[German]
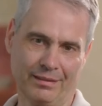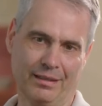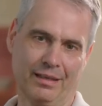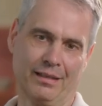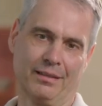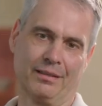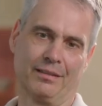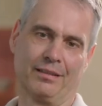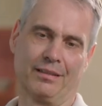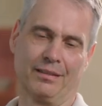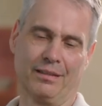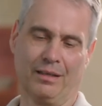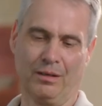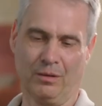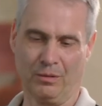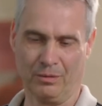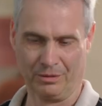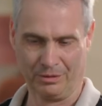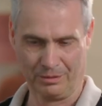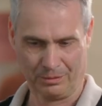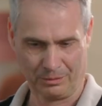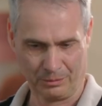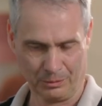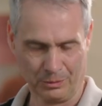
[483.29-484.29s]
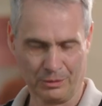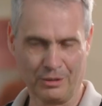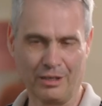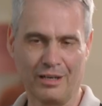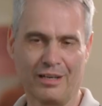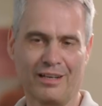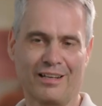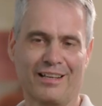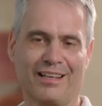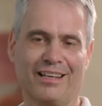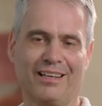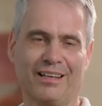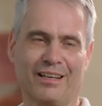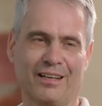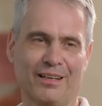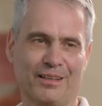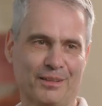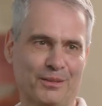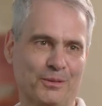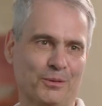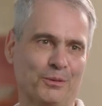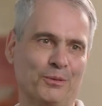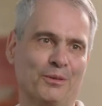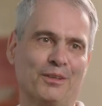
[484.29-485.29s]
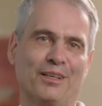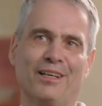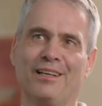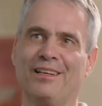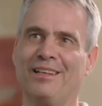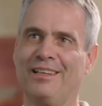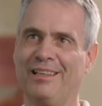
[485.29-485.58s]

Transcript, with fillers: halt auch eine jüngere Generation.